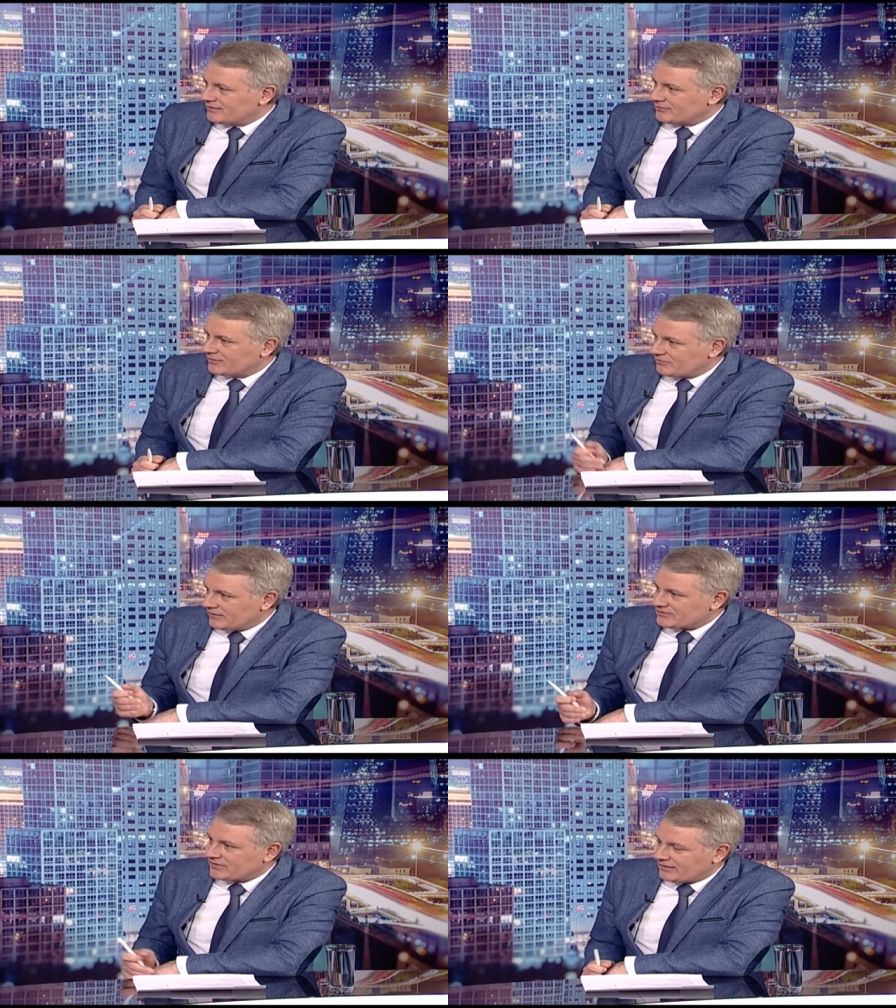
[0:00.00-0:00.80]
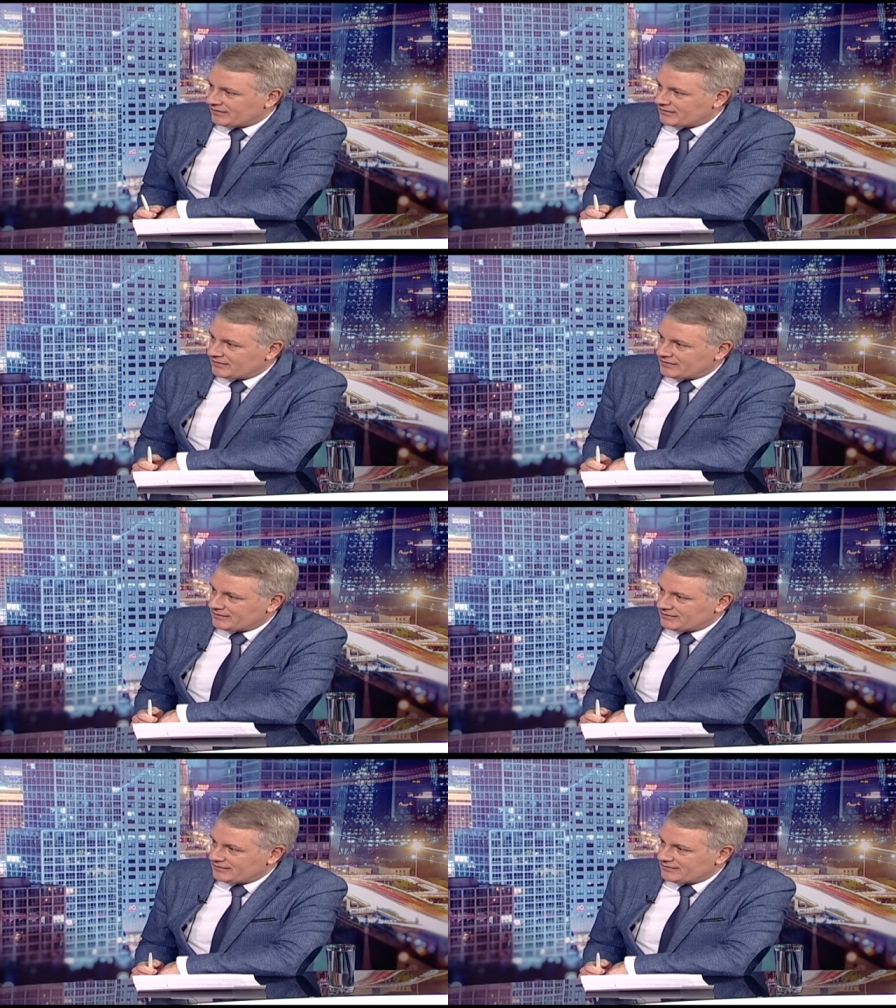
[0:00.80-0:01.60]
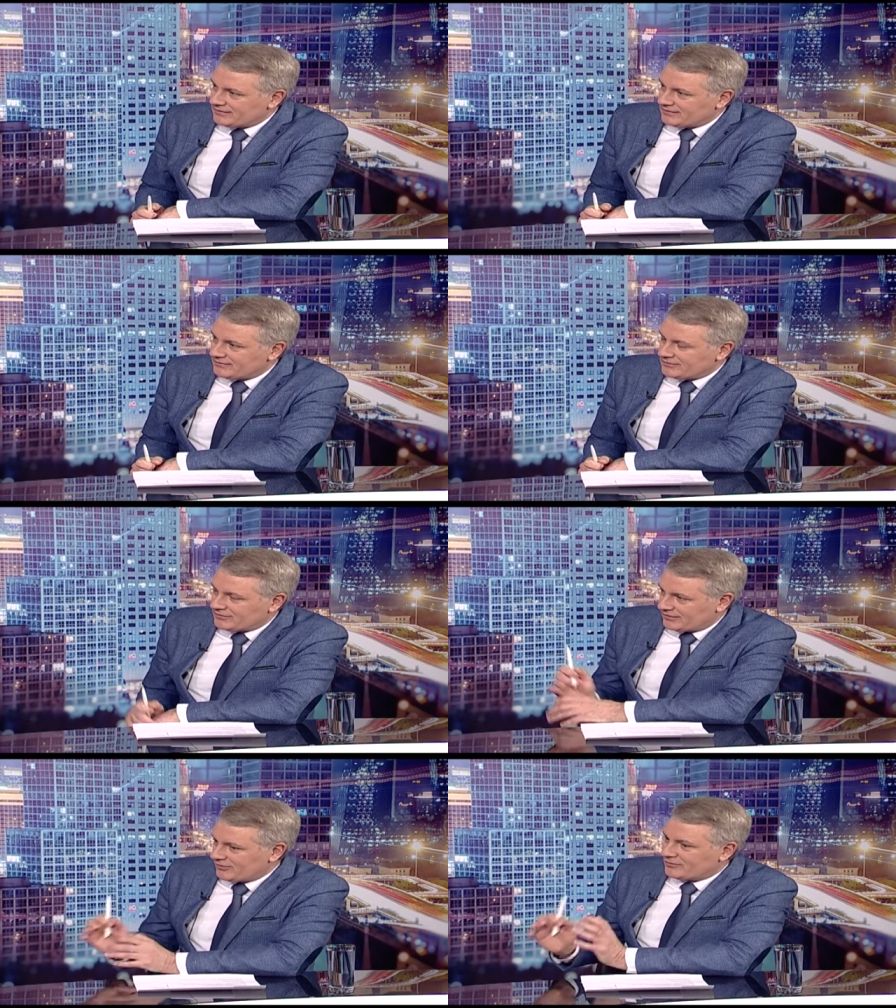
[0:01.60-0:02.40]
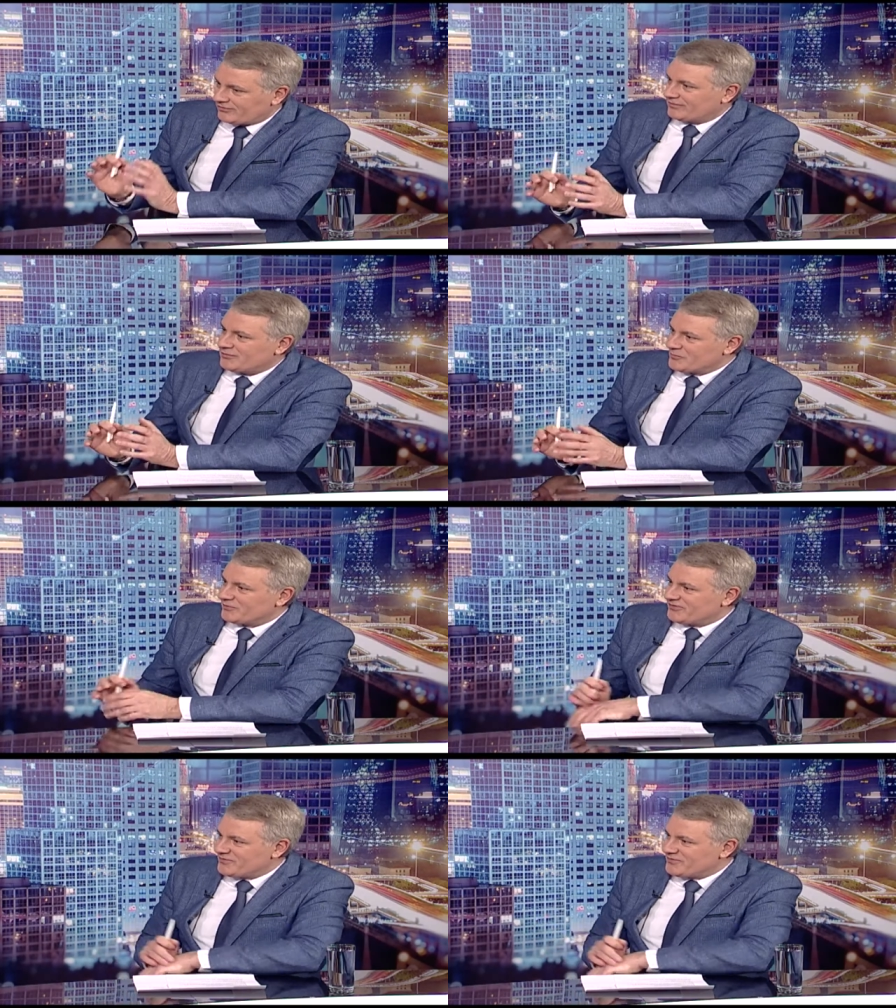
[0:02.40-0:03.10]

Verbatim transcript: Вот ваш взгляд на, вот, на такой совокупность